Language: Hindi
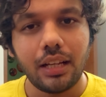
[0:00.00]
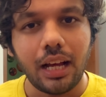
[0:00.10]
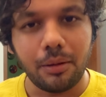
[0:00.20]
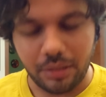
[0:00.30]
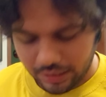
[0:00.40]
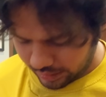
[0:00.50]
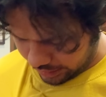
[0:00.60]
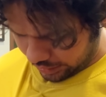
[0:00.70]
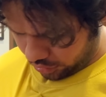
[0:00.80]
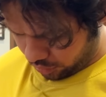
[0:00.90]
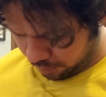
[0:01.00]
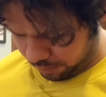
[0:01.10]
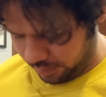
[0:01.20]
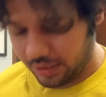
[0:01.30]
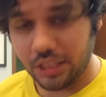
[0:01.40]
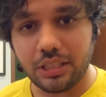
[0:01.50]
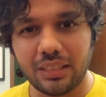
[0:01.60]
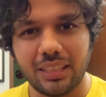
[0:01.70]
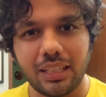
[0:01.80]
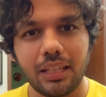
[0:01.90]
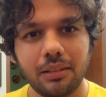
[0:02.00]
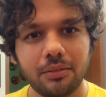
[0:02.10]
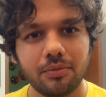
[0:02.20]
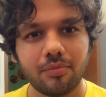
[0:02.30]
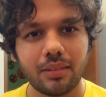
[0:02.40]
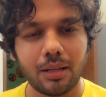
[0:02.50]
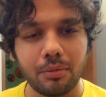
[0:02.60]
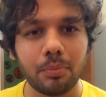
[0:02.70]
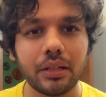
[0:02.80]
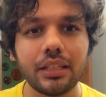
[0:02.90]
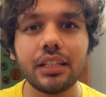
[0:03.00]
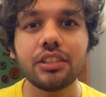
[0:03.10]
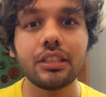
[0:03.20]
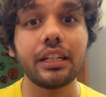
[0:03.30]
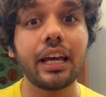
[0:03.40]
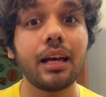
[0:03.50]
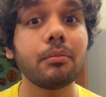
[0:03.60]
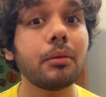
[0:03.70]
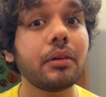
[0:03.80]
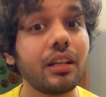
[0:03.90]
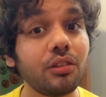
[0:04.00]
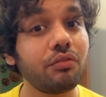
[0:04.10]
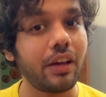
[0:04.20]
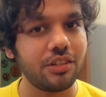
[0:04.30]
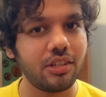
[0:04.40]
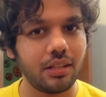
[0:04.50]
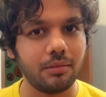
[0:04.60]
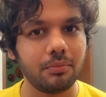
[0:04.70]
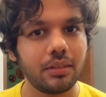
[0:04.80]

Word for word: अब ये ये जो टी शर्ट दिख रही अब ये फटी टी शर्ट क्या है मैं पहना तो फैशन है